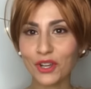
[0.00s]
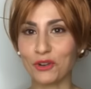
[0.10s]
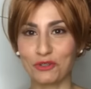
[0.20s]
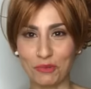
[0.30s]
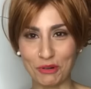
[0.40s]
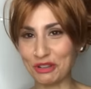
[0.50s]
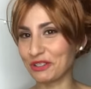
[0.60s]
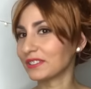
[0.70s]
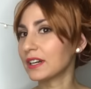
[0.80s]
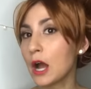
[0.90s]
Con su
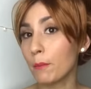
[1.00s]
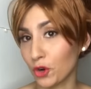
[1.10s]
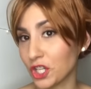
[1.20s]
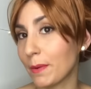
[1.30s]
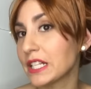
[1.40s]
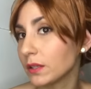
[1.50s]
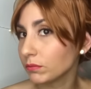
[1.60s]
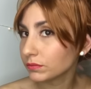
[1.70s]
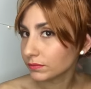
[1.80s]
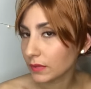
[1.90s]
moño, porque ella va al
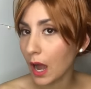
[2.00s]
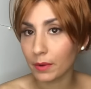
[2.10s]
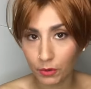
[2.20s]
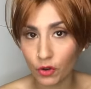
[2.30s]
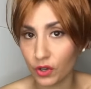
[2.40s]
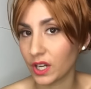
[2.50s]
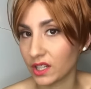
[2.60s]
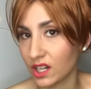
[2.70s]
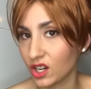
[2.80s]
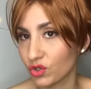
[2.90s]
gym. A ver, ¿por qué os creéis que
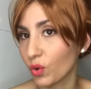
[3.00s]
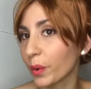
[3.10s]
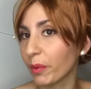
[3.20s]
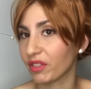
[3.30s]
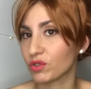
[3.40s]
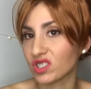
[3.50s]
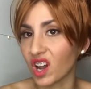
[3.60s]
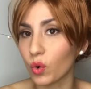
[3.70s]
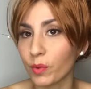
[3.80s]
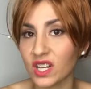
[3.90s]
tienen esos cuerpazos,
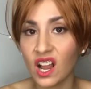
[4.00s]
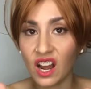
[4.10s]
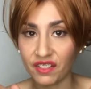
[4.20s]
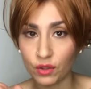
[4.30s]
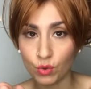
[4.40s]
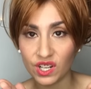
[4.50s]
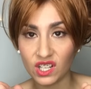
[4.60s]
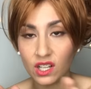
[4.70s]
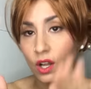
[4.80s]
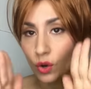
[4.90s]
esas curvas? La cintura
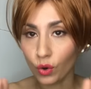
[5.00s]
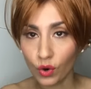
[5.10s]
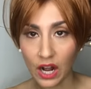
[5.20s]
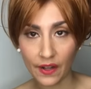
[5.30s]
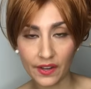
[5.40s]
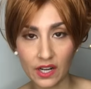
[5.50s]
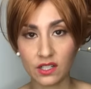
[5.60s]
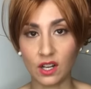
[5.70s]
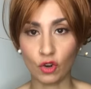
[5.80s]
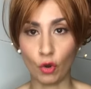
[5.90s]
sí, luego las caderas,
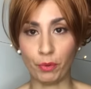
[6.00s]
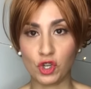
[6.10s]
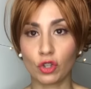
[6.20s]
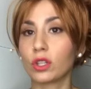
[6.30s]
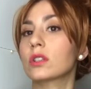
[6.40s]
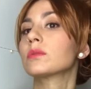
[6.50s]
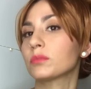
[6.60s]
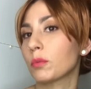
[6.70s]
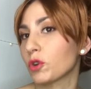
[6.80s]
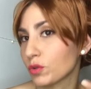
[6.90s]
los pechotes.
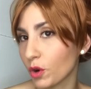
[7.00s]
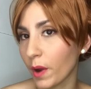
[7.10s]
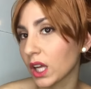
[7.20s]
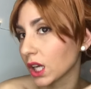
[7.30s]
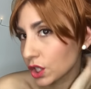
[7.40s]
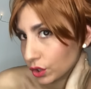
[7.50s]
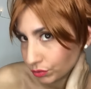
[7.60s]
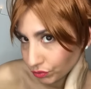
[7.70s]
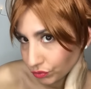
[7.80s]
Pues por eso, porque va al gimnasio.